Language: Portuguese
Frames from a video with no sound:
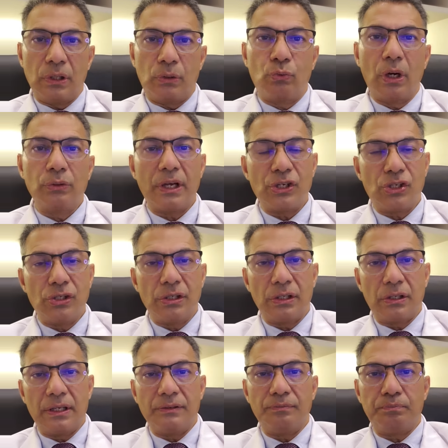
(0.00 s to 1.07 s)
quando é,
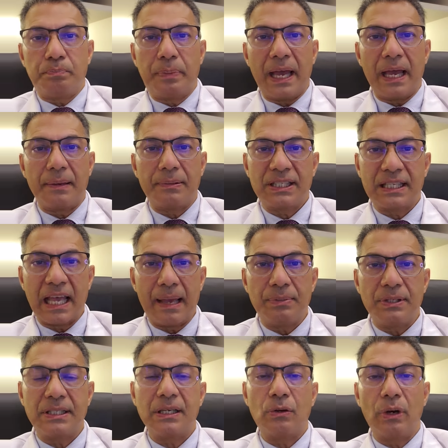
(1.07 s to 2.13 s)

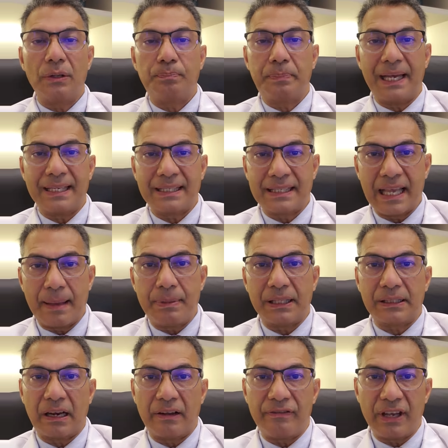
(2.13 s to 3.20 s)
percebe-se, quando percebe
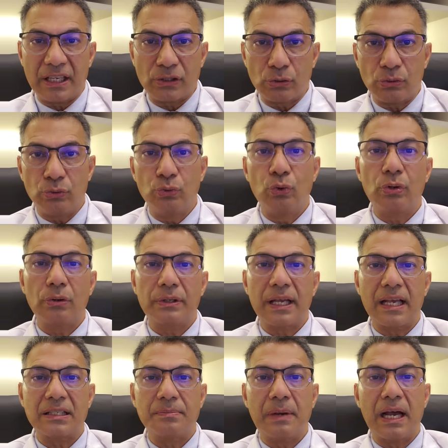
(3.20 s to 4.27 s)
através do núcleo
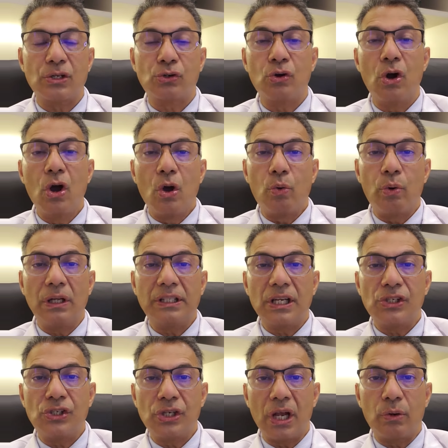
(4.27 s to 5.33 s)
quiasmático, é quando é
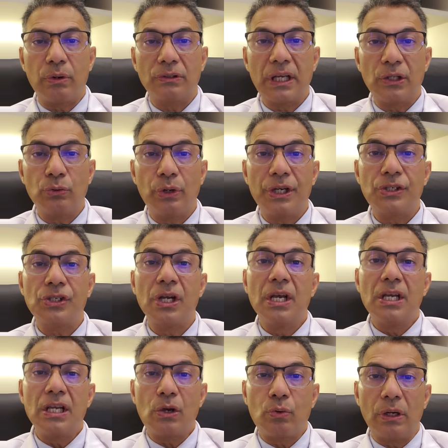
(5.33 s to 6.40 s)
dia e quando é noite,
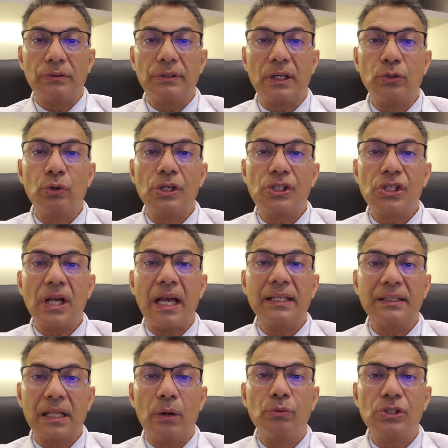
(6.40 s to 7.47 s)
e quando é noite há
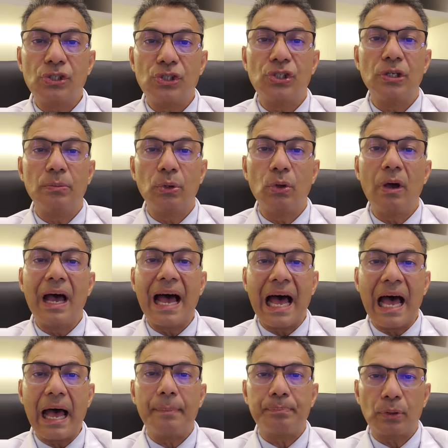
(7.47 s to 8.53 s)
então o estímulo
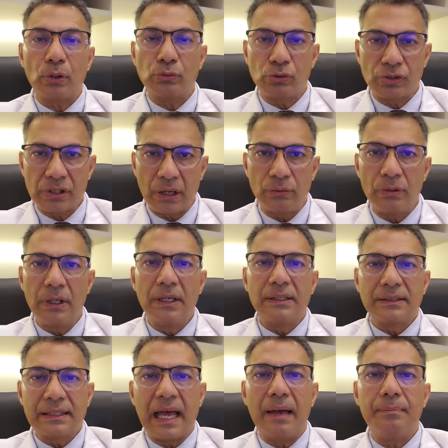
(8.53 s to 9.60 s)
à produção
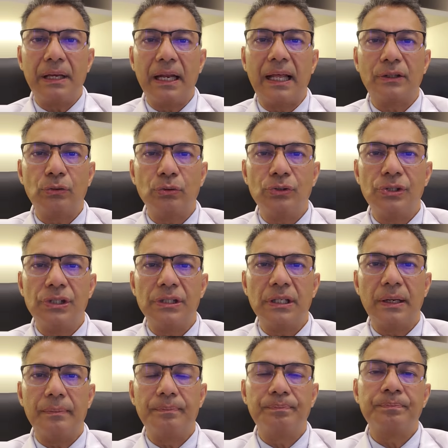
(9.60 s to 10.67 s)
da melatonina.
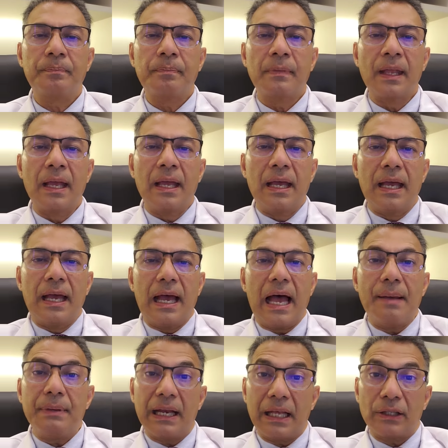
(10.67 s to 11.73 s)

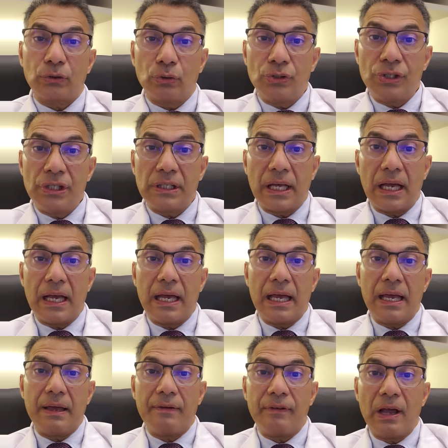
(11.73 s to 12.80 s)
A melatonina
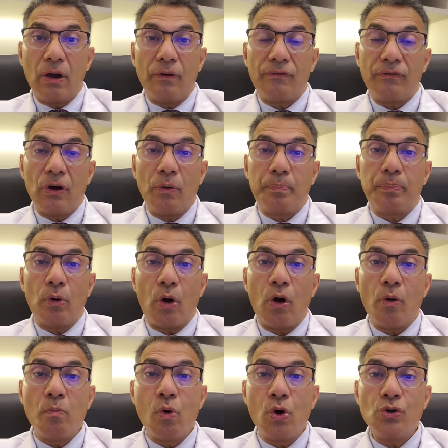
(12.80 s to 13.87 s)
é, é o,
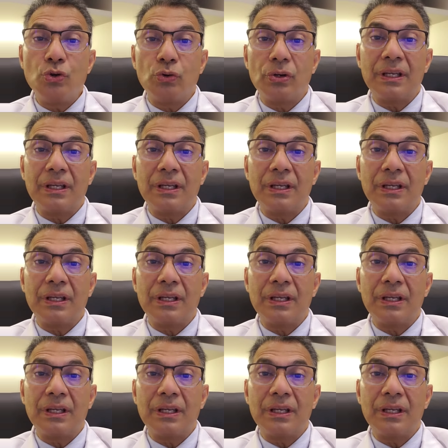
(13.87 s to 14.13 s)
hormônio